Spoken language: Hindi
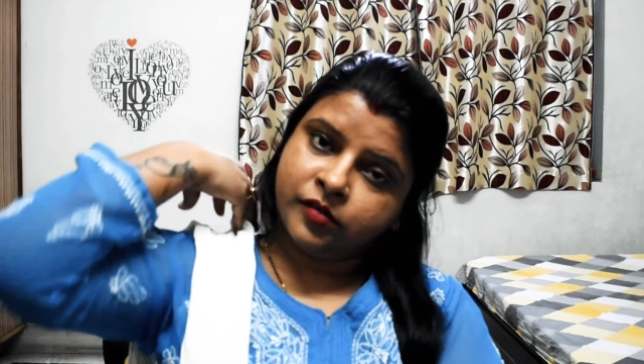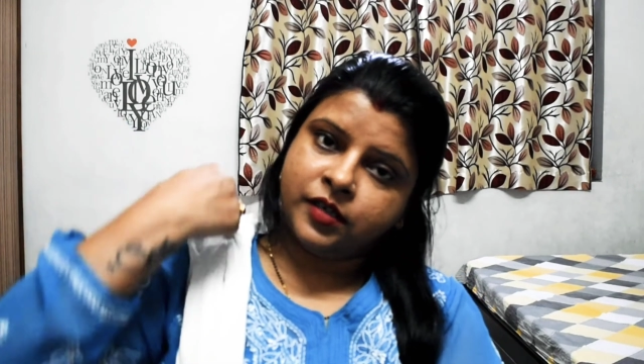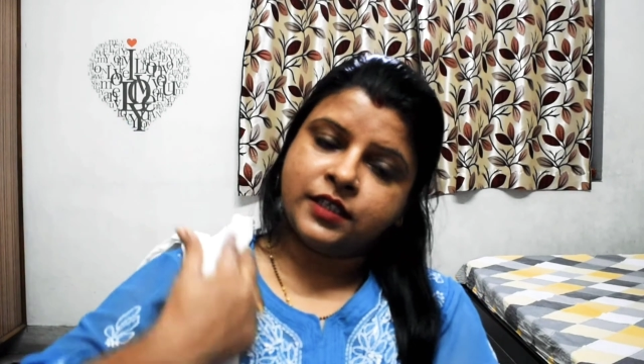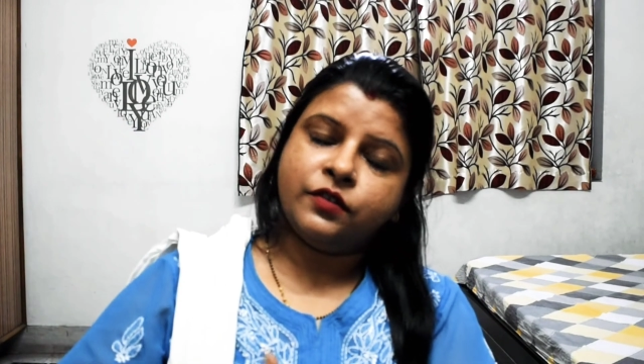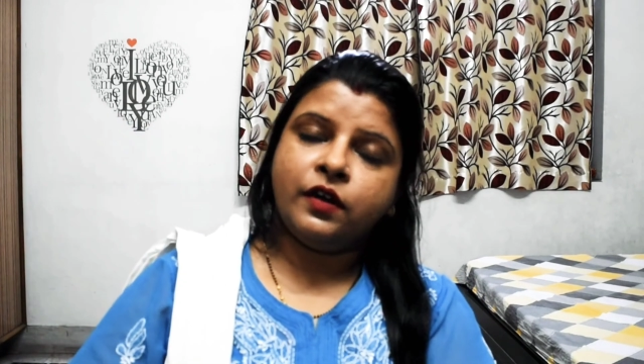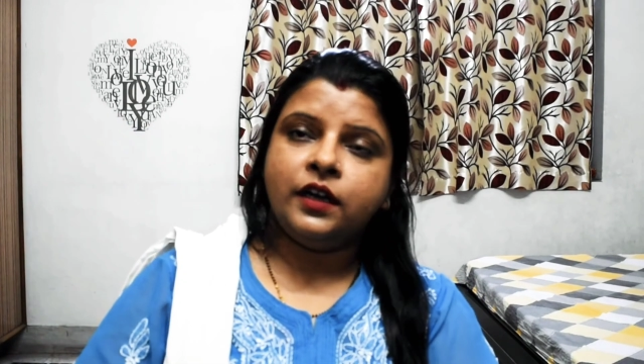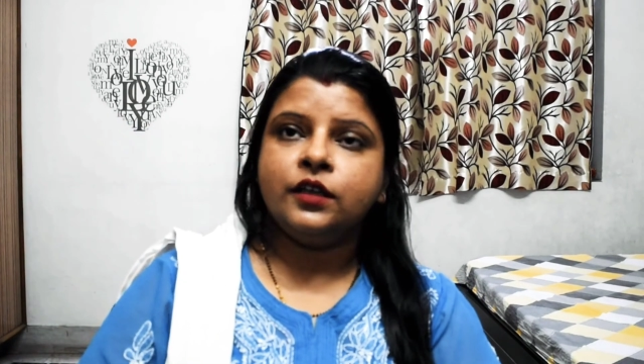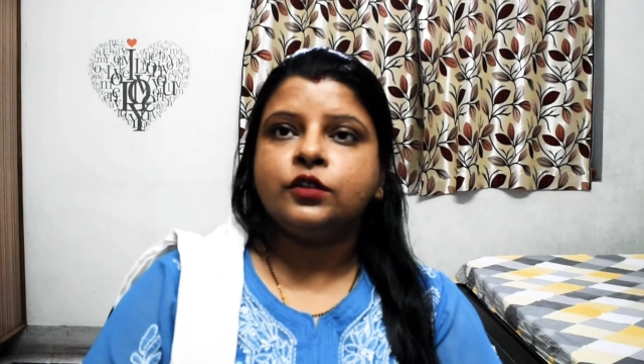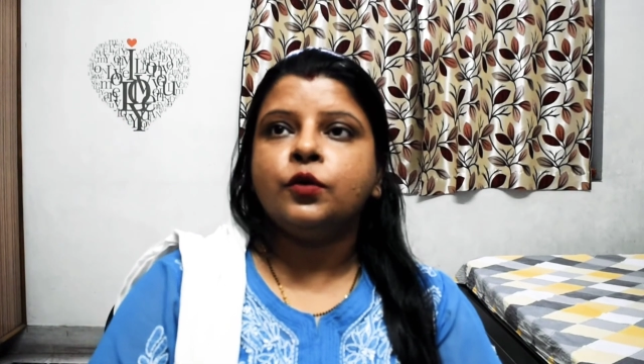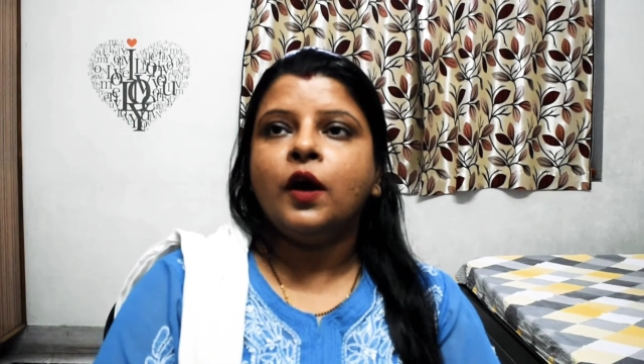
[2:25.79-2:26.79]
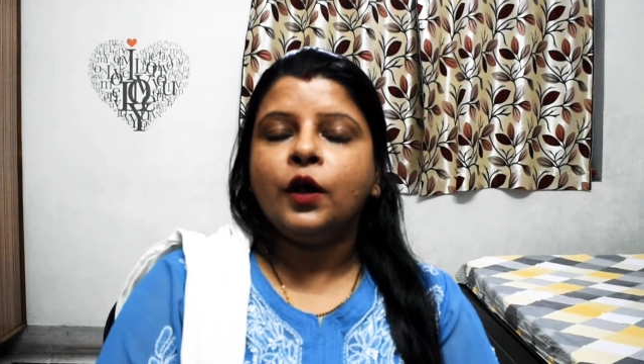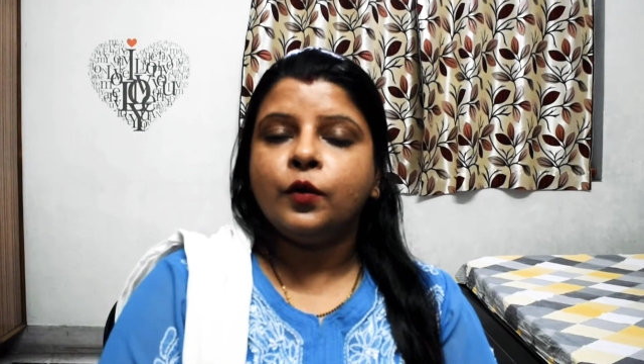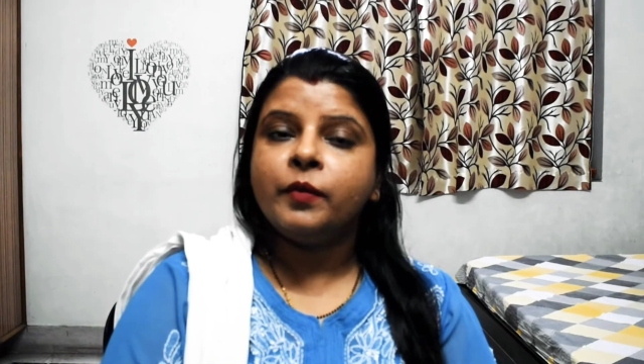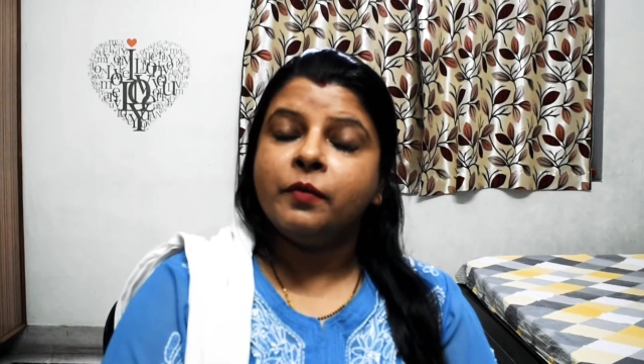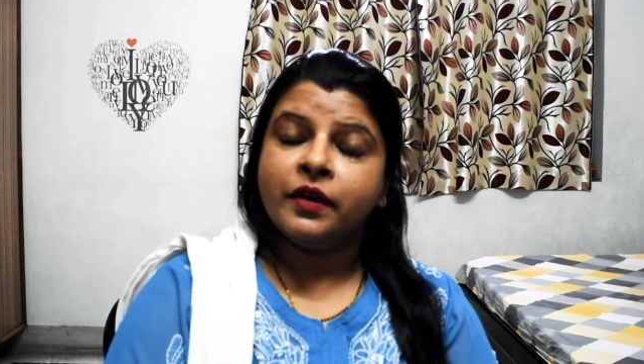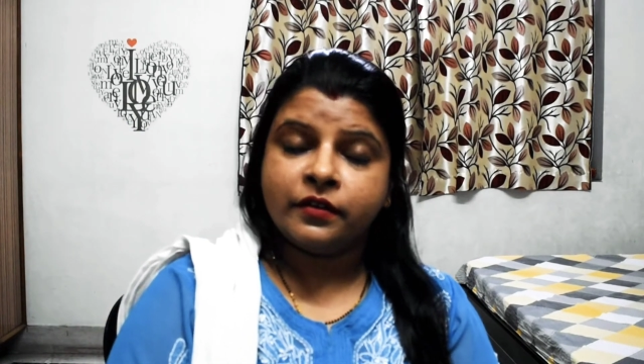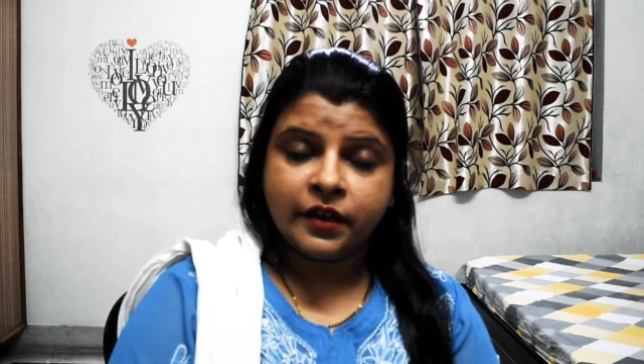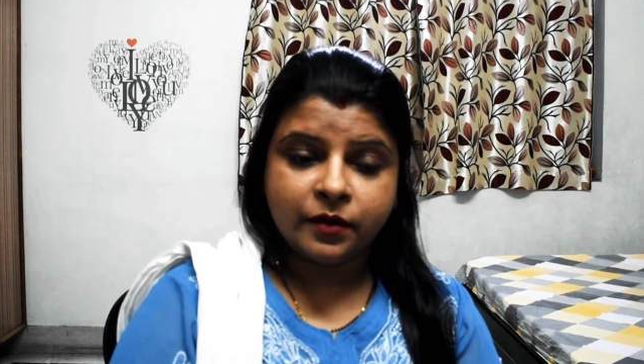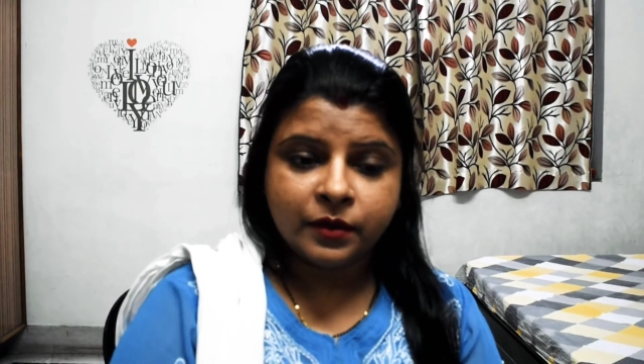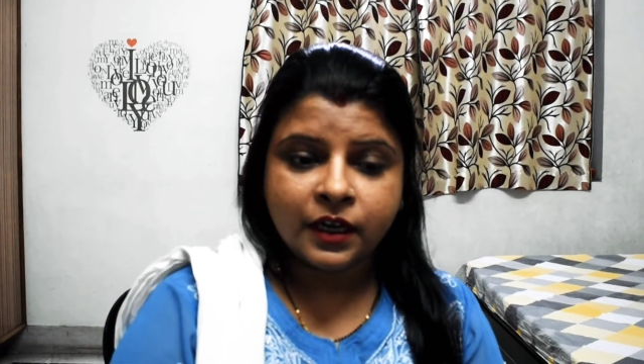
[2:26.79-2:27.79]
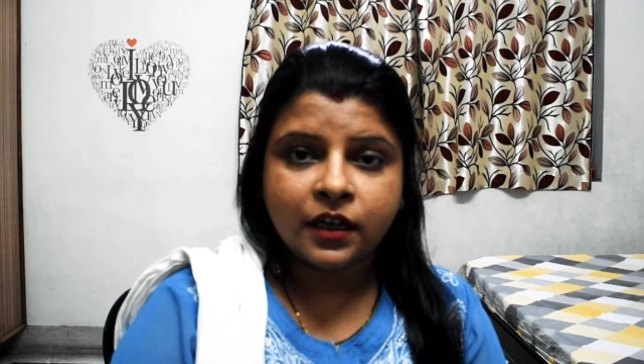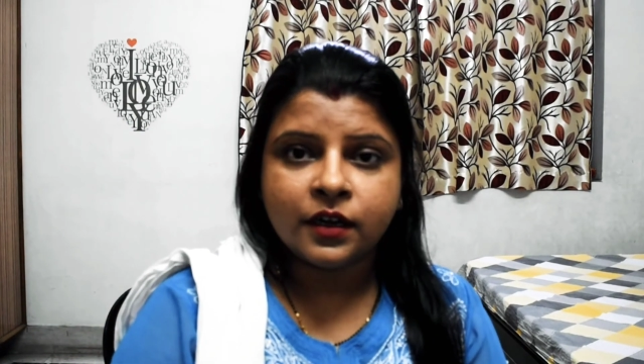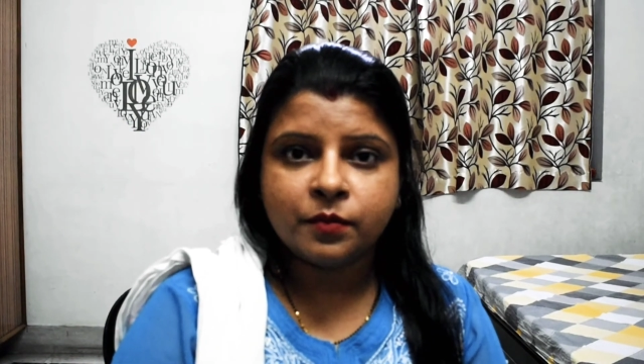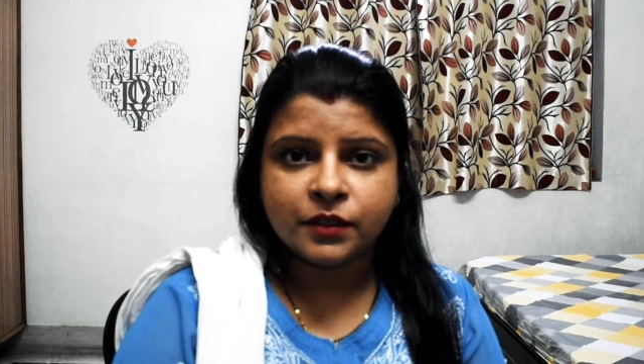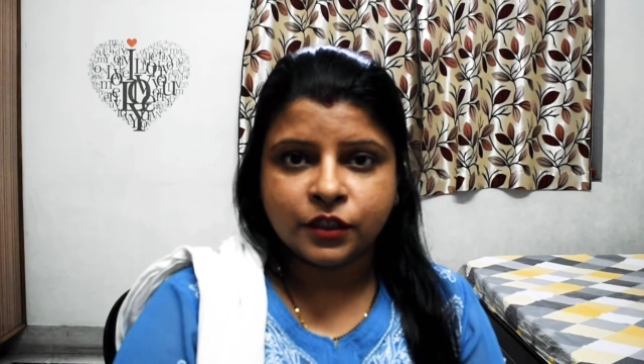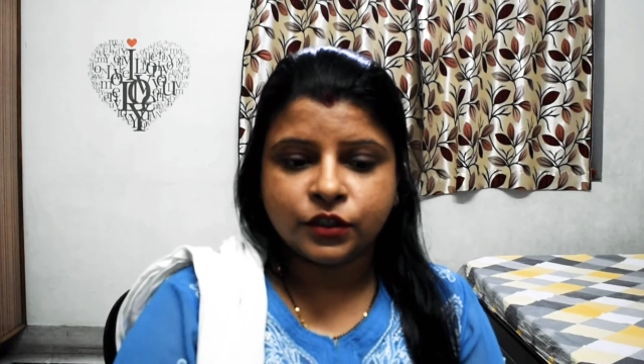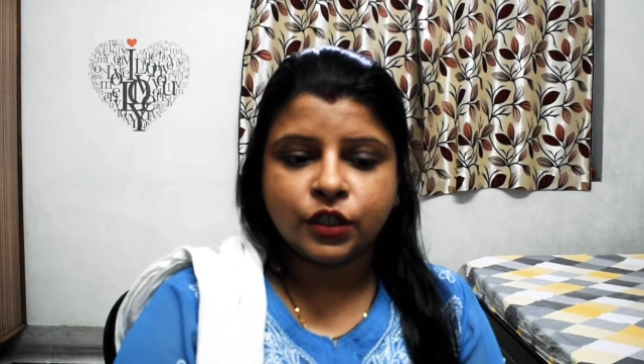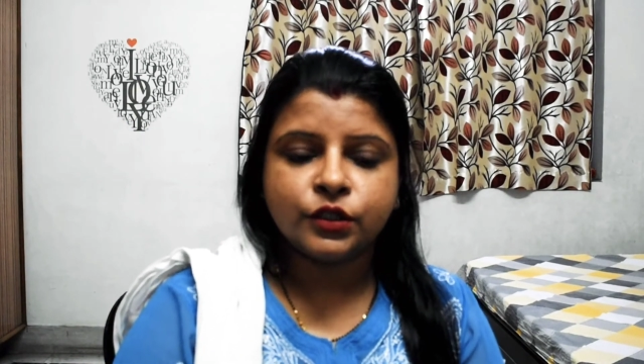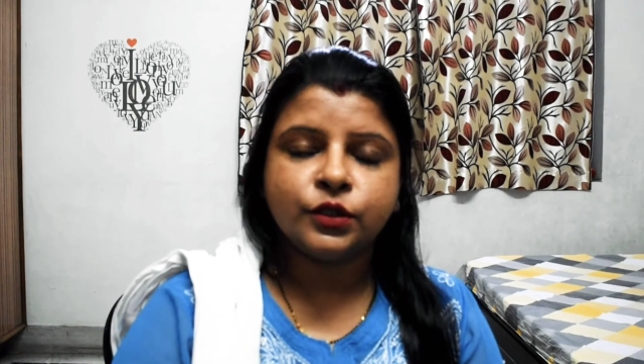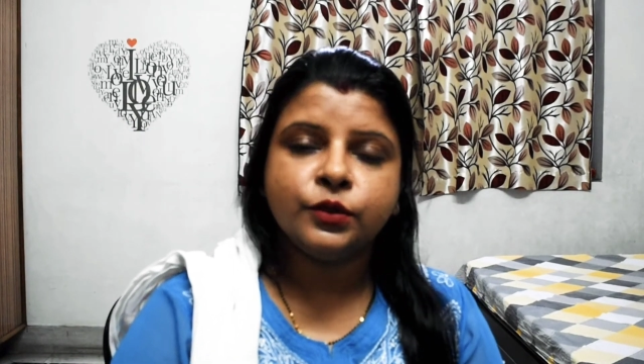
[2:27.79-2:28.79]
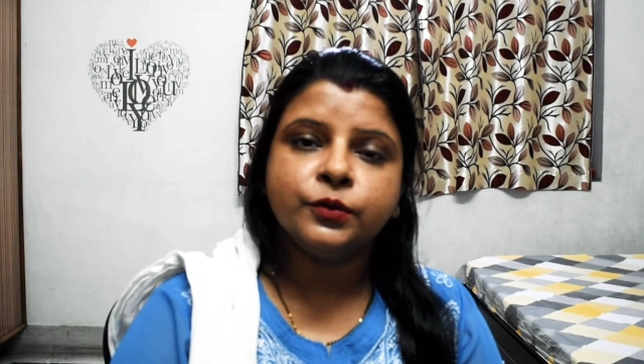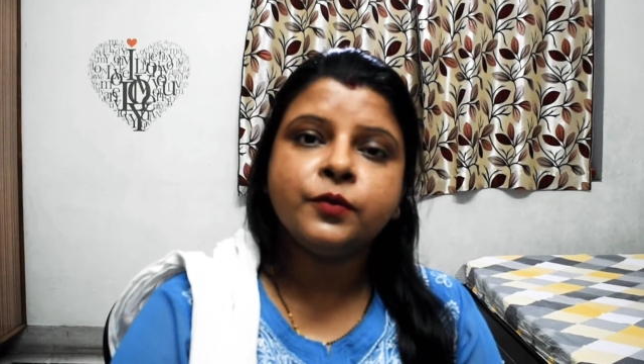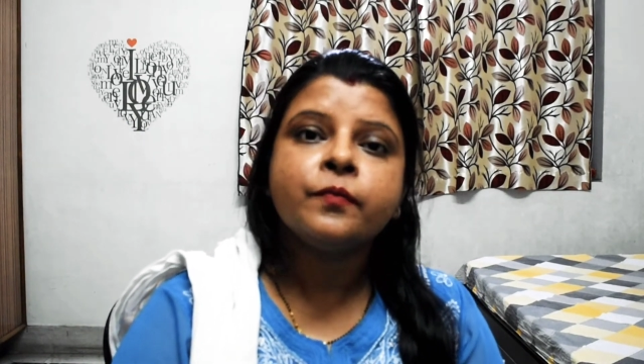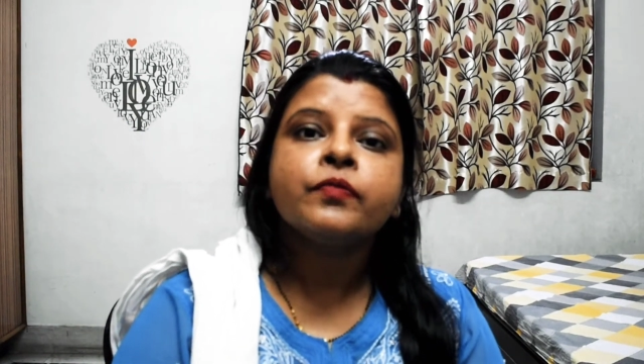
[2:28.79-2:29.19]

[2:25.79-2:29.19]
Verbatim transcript: जैसे वाले त्योहारों में मैं रेड भी लगाना पसंद करती करती हूँ